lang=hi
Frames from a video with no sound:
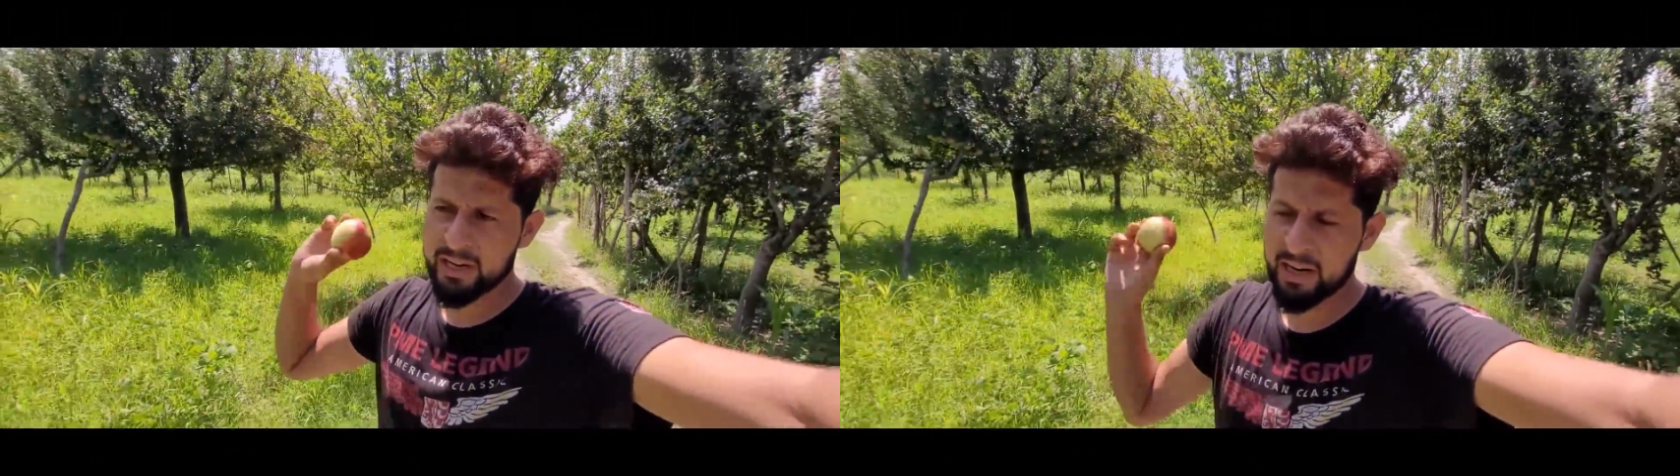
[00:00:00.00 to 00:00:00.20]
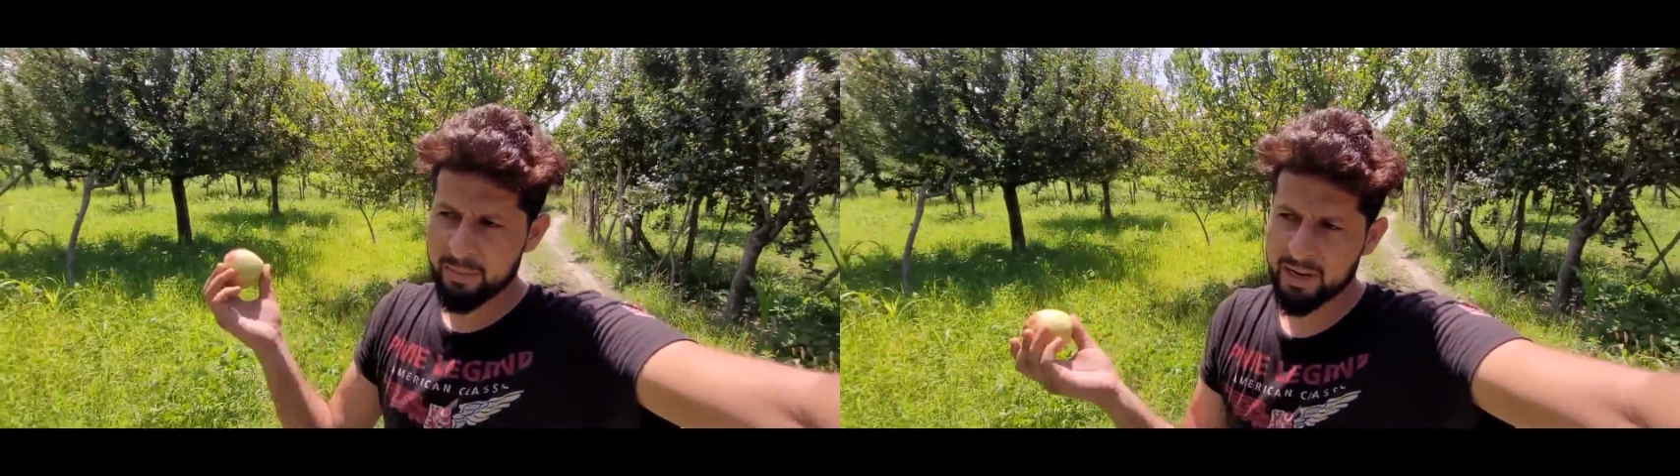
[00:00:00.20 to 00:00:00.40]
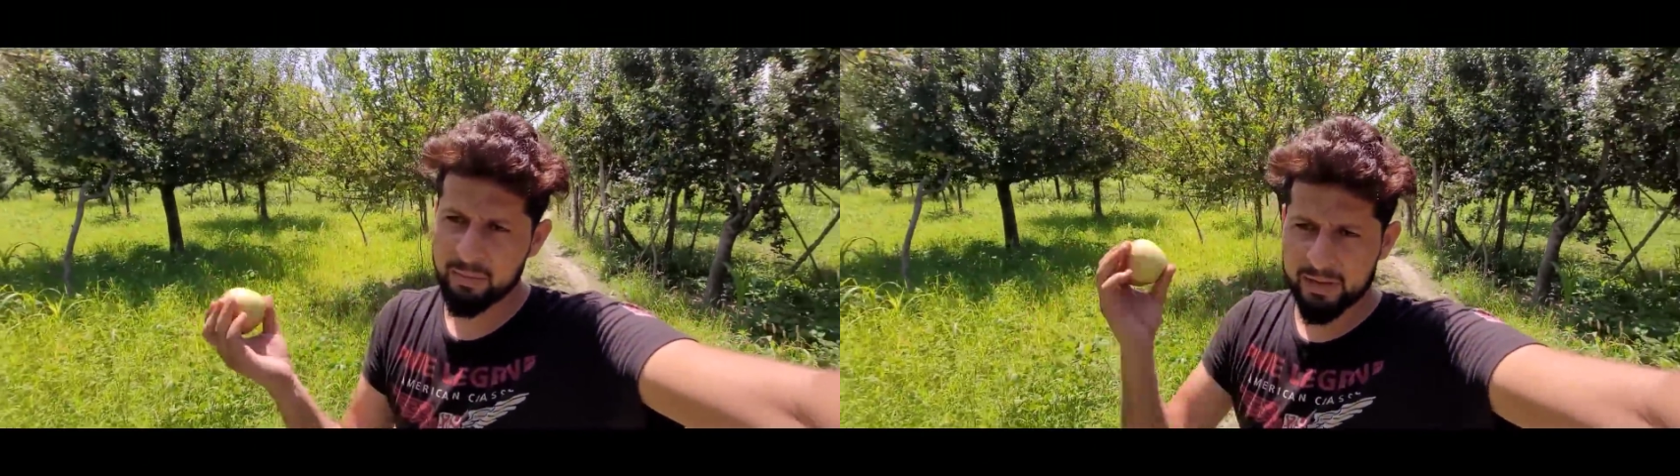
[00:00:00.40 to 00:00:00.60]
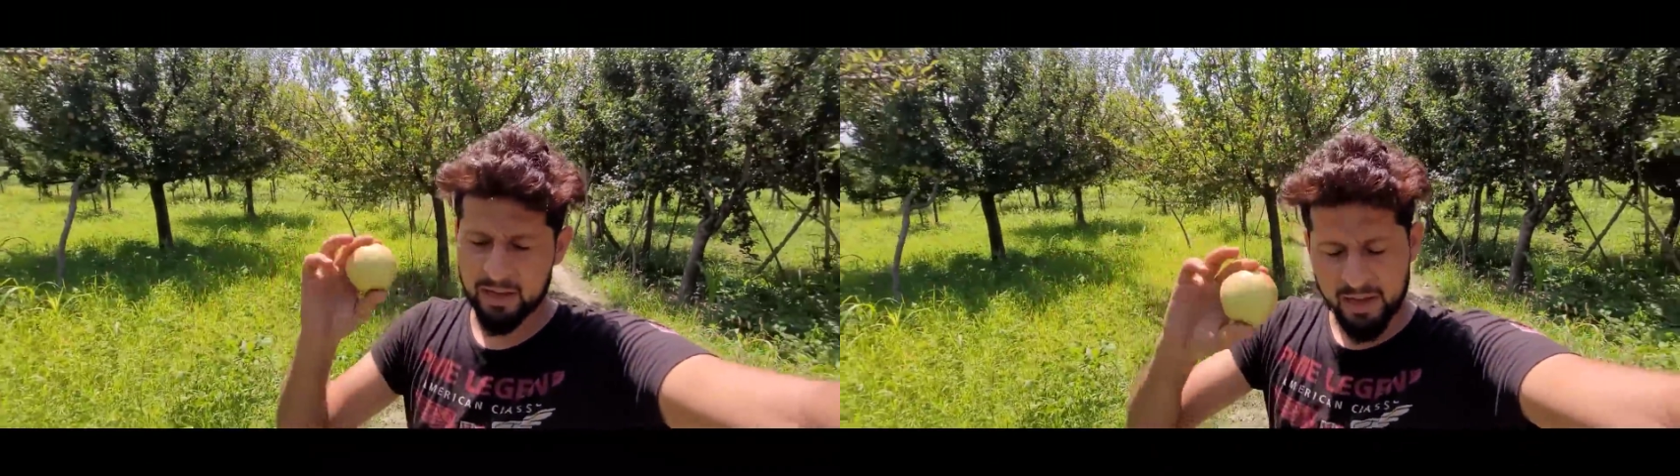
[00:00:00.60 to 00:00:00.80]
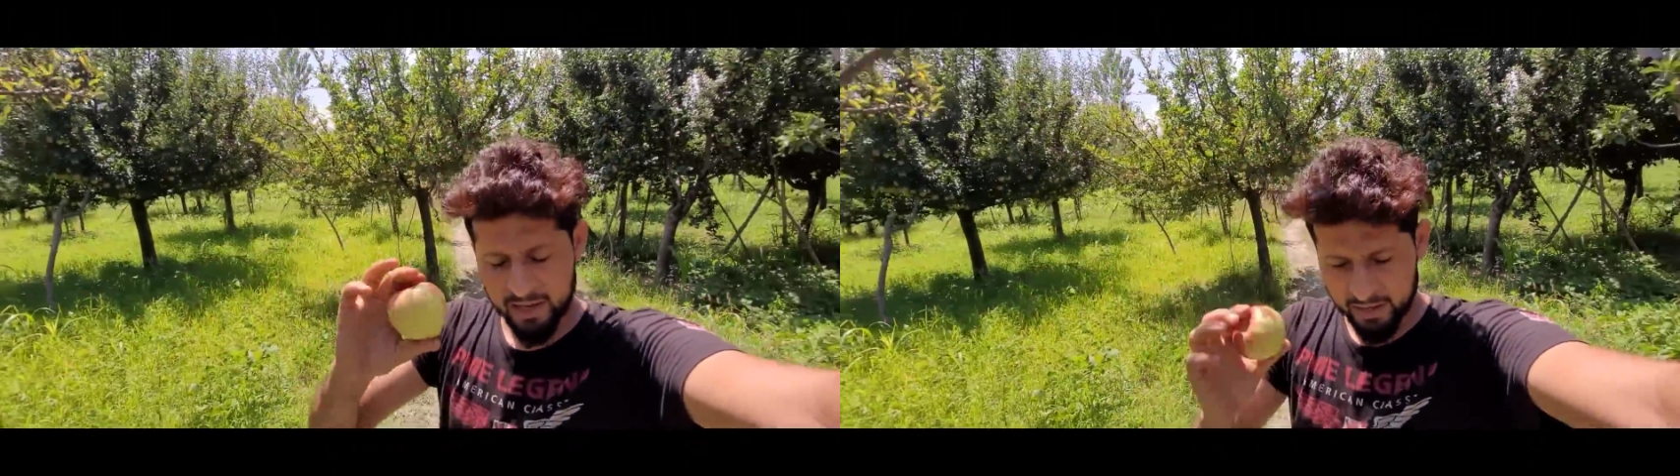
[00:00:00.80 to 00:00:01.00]
डेढ़ महीने बाद
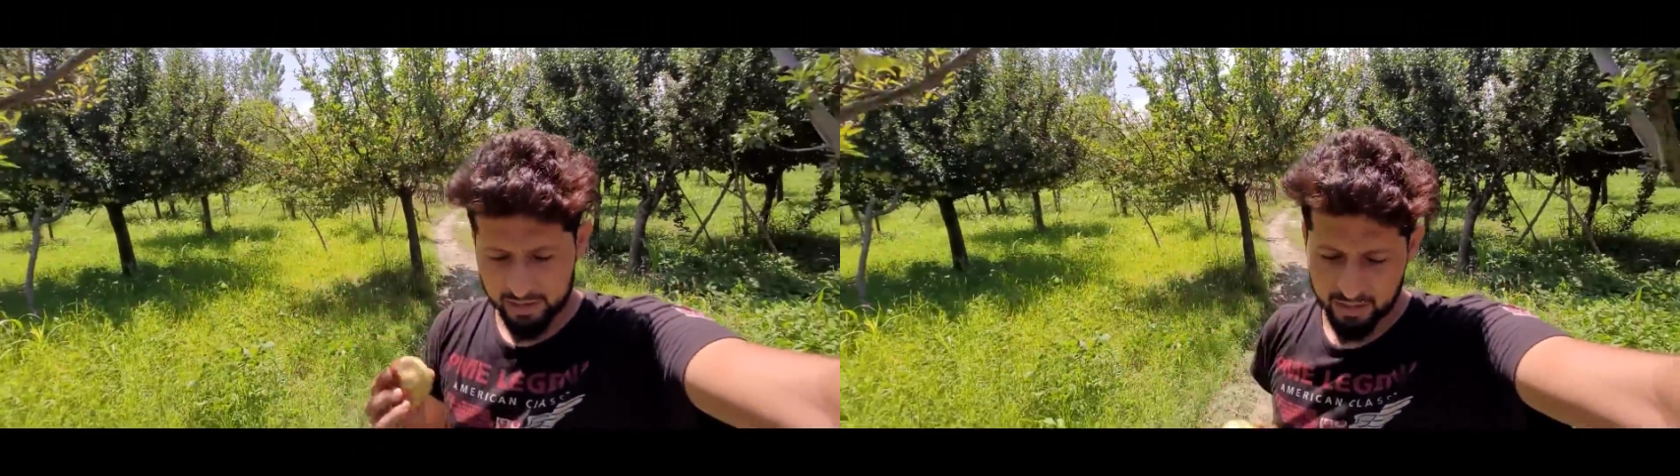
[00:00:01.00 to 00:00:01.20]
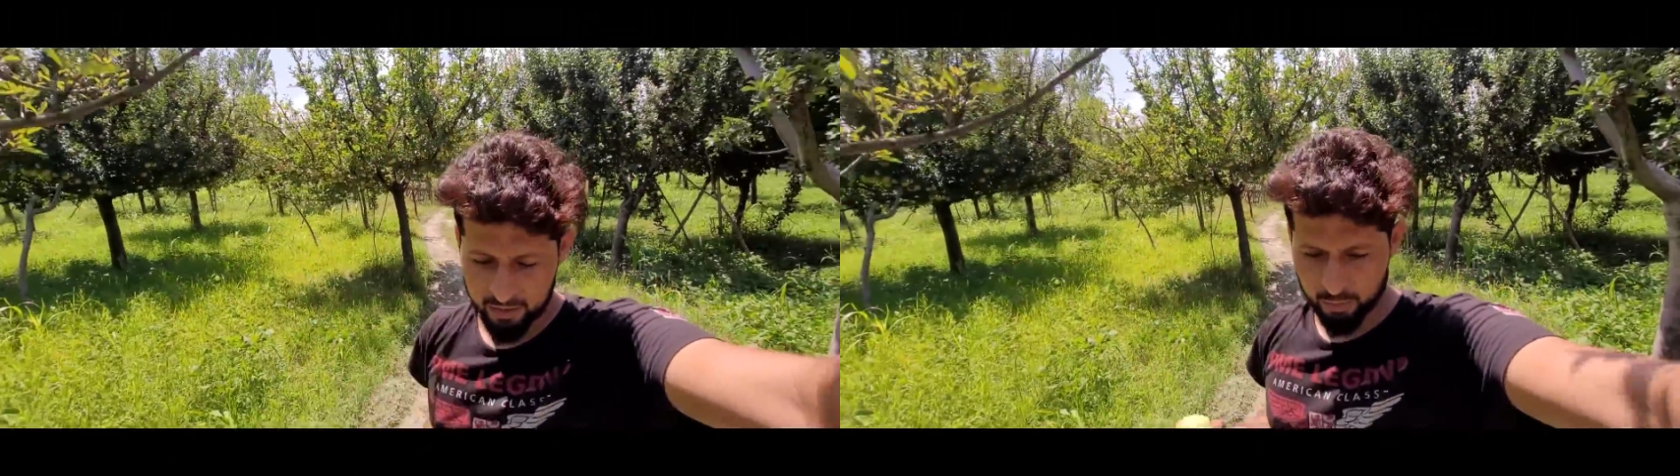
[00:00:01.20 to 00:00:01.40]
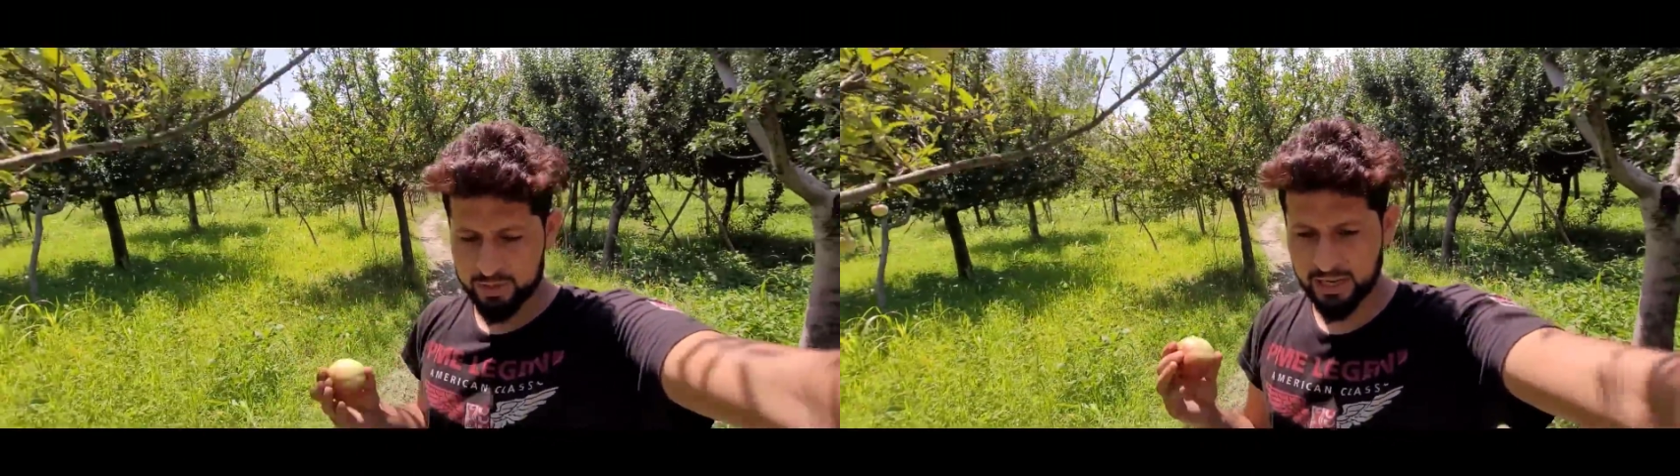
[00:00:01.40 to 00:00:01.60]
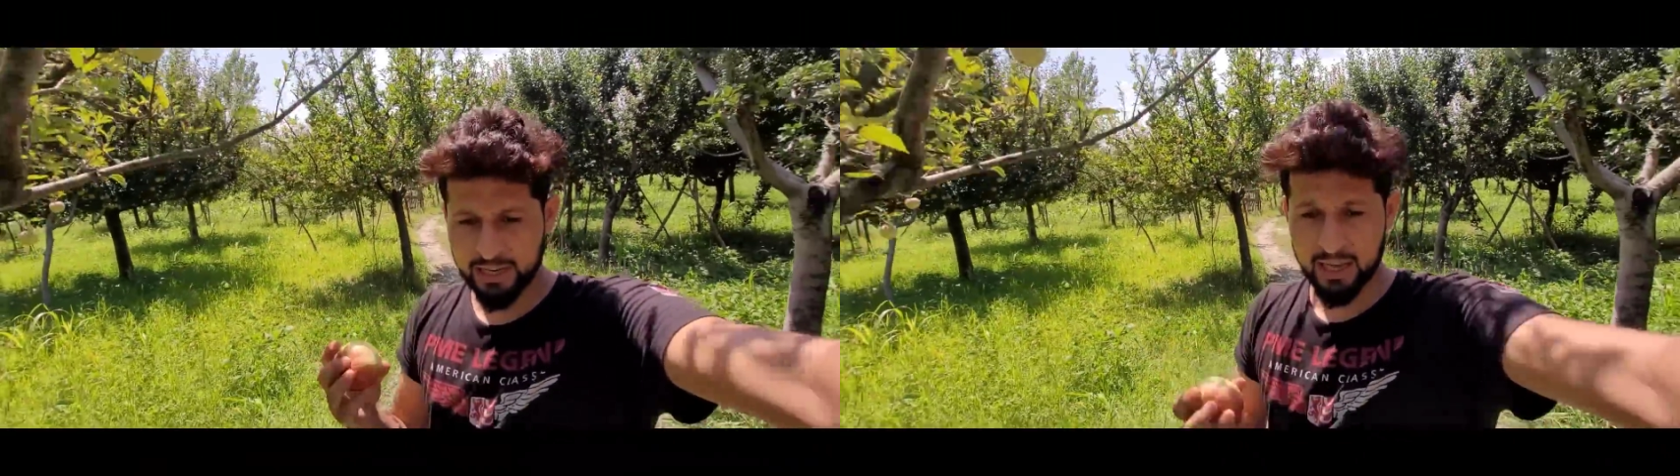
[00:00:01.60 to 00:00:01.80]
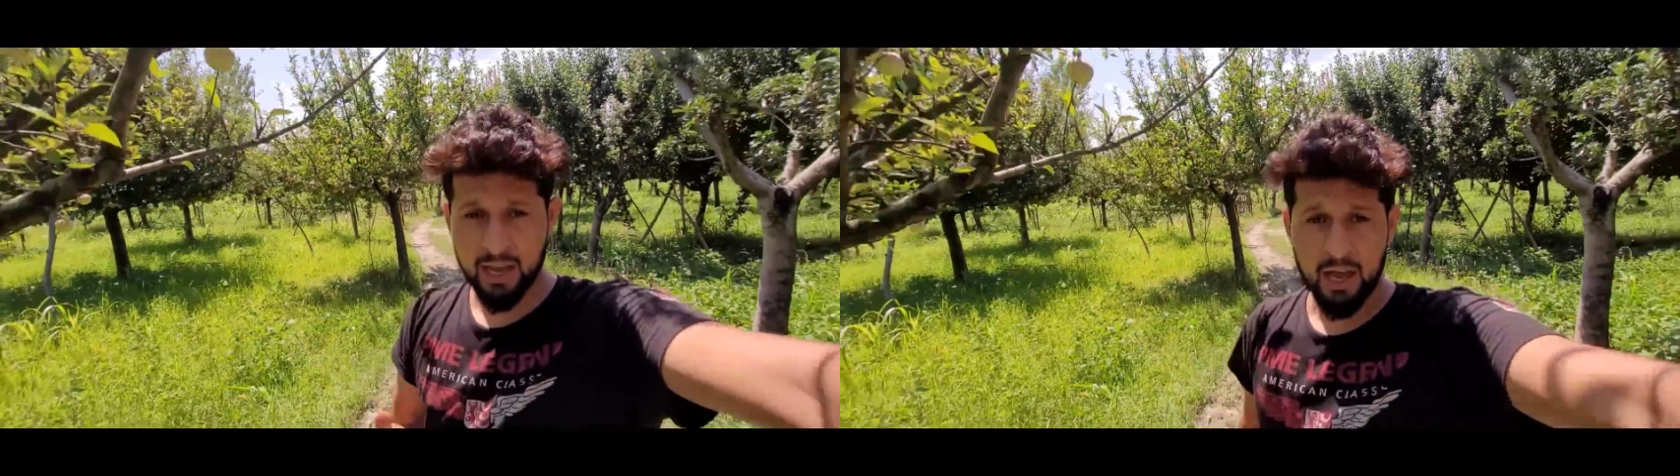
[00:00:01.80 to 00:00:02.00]
आएंगे वो चलेंगे